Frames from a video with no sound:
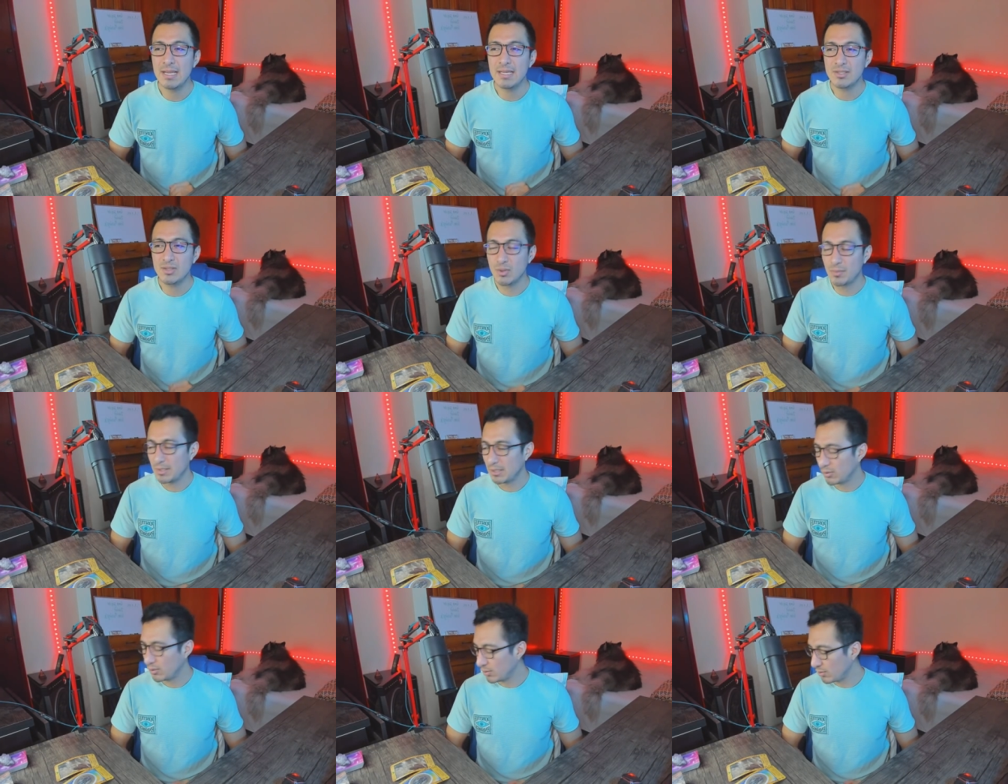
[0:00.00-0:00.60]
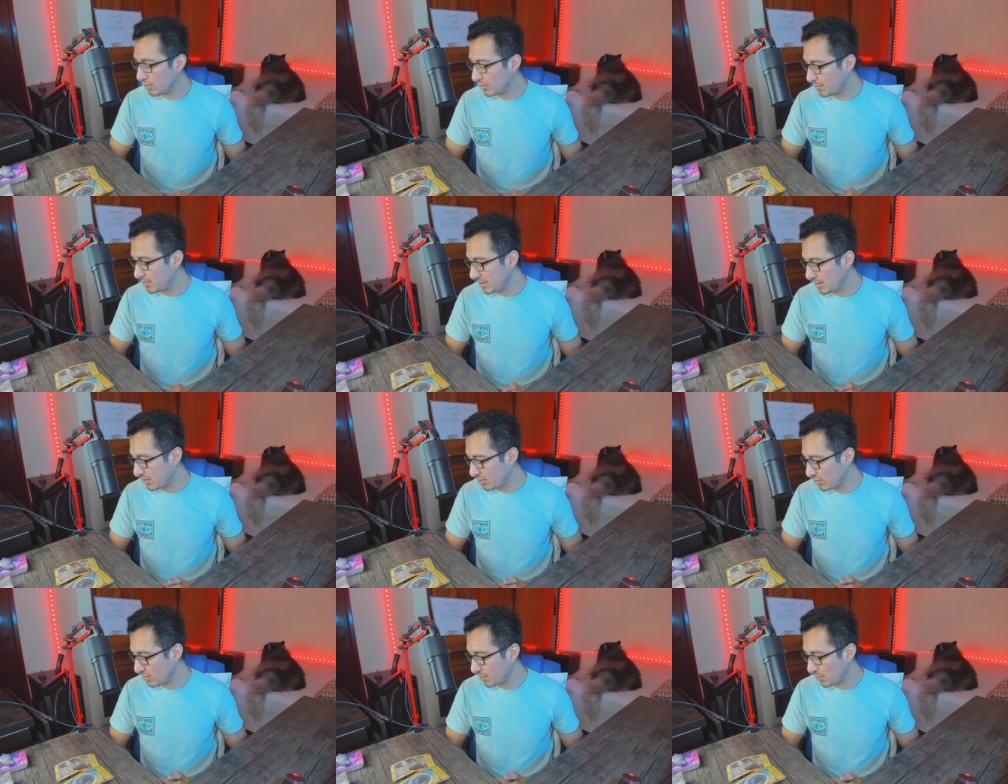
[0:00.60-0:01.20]
Sobre todo
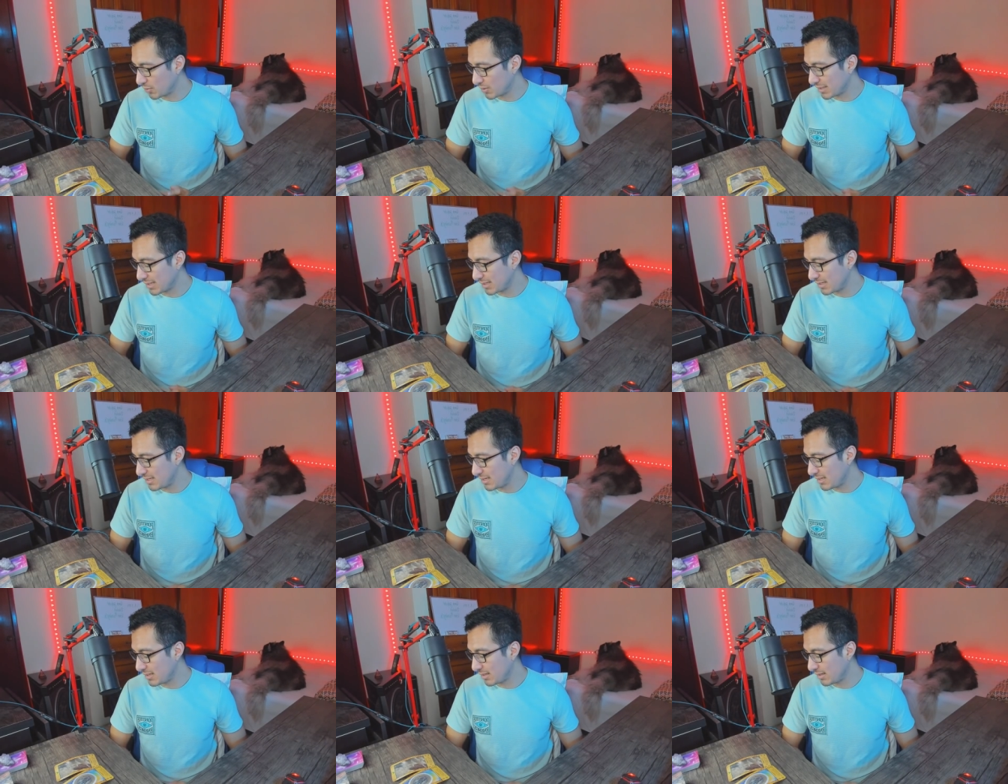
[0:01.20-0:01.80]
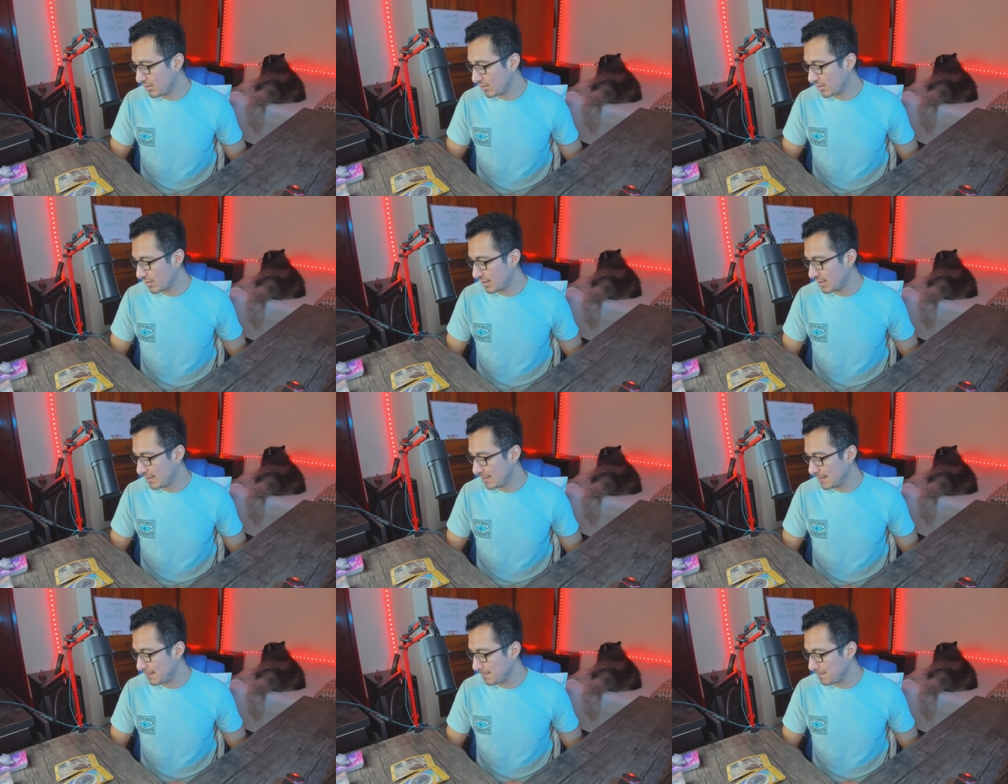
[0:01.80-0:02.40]
Virgo porque aquí creo
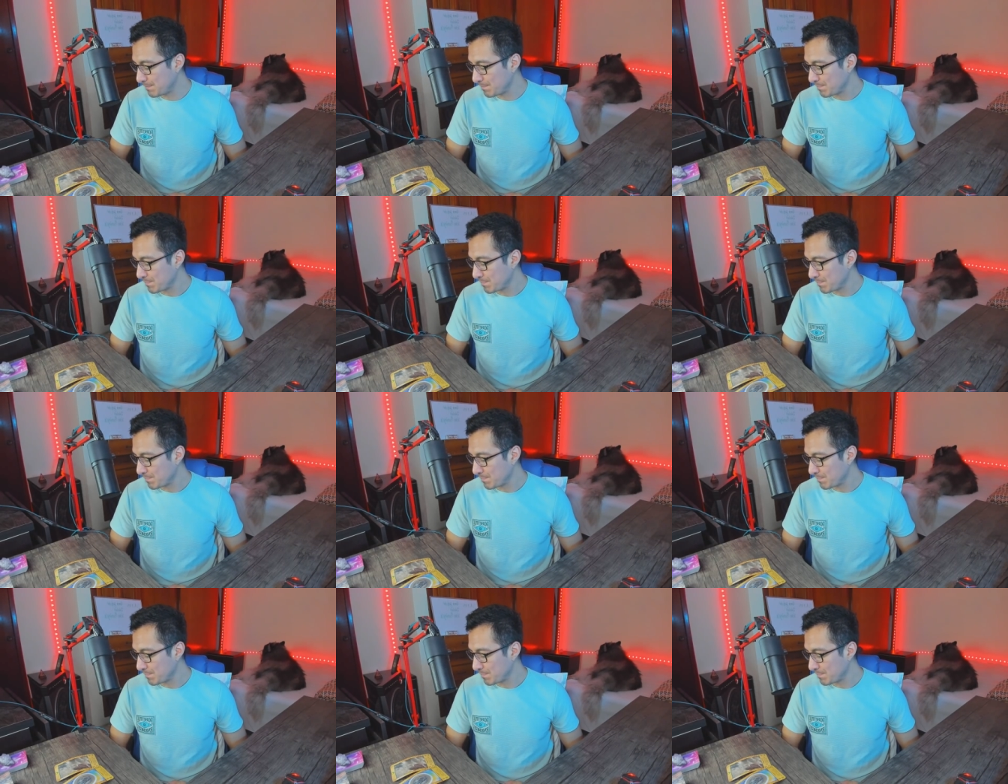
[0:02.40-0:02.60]
que